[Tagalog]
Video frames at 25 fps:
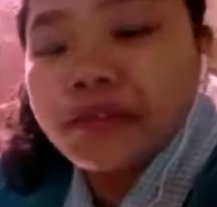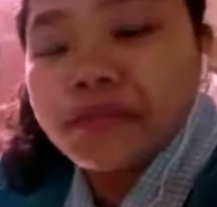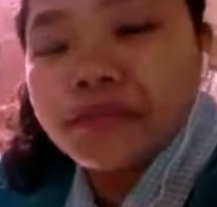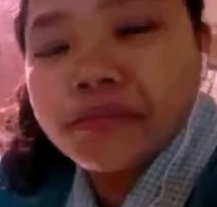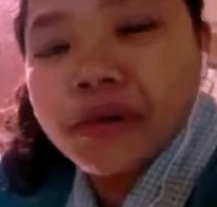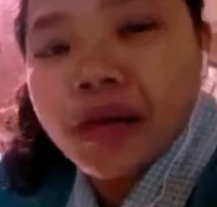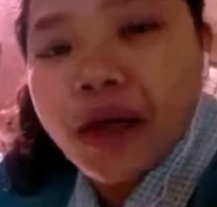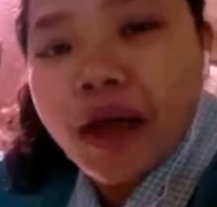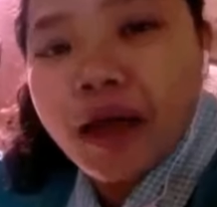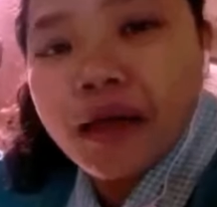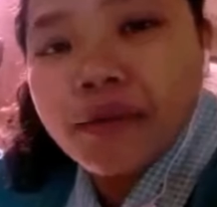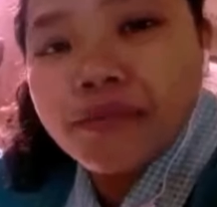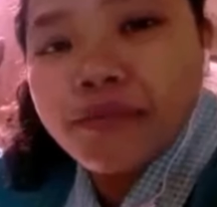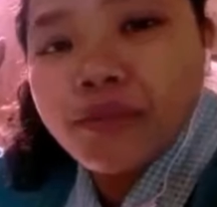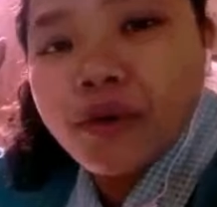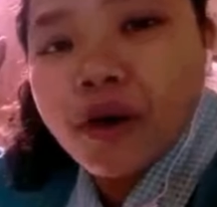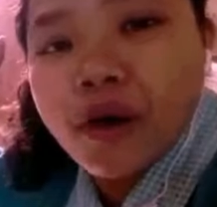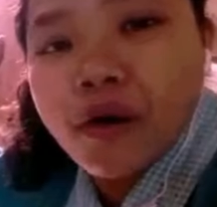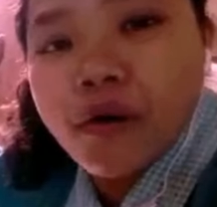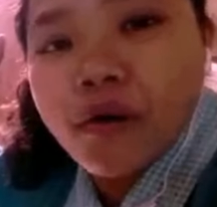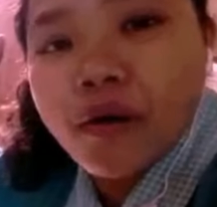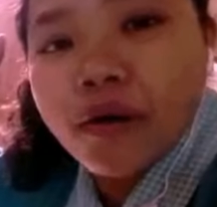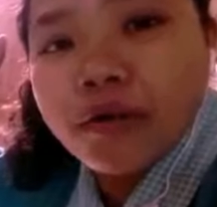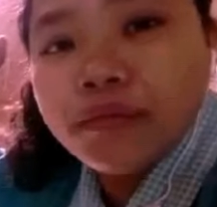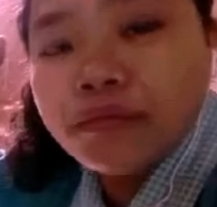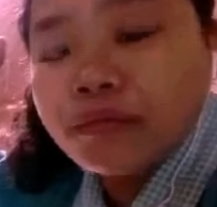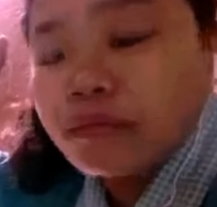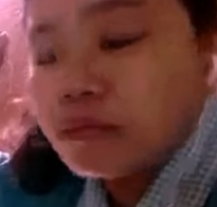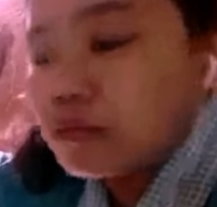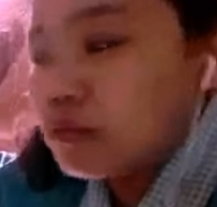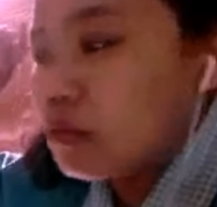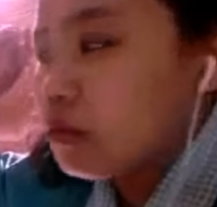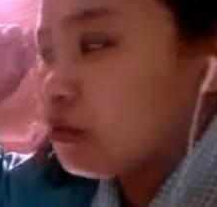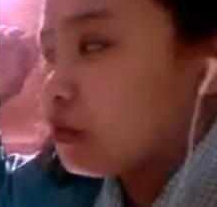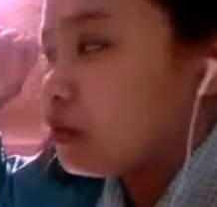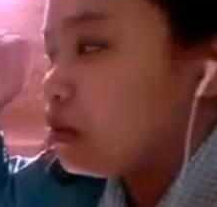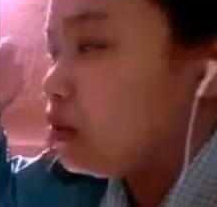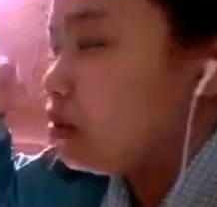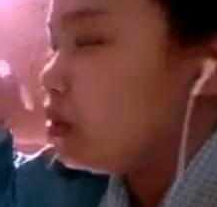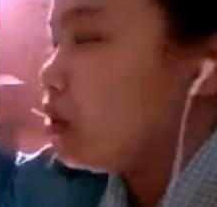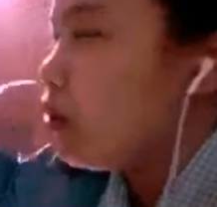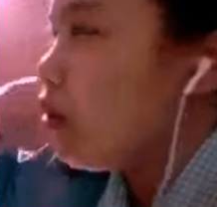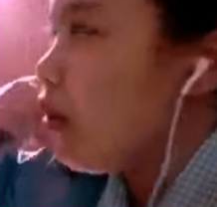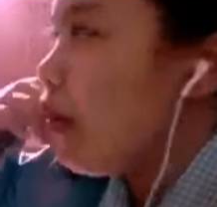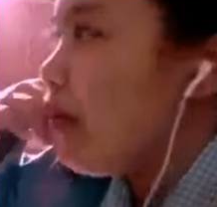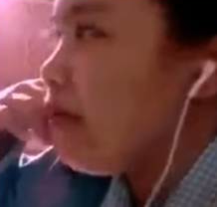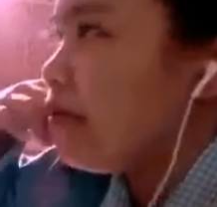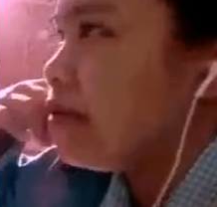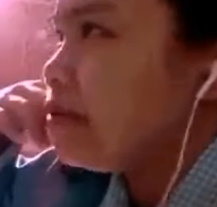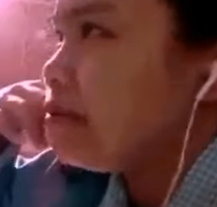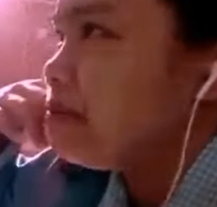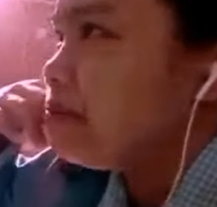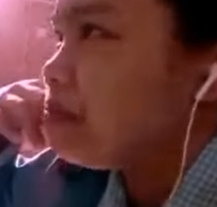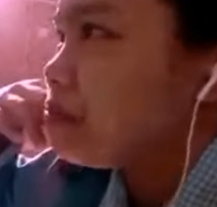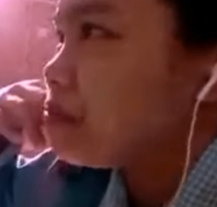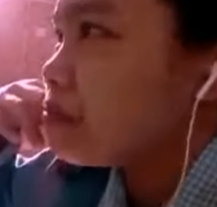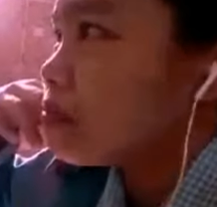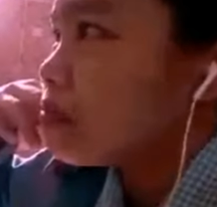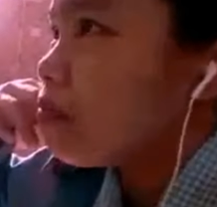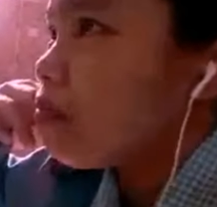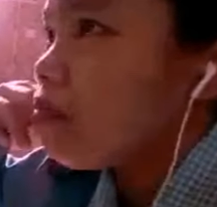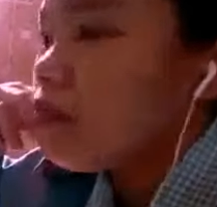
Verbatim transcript: Hmm, kumakain po ako. Nung,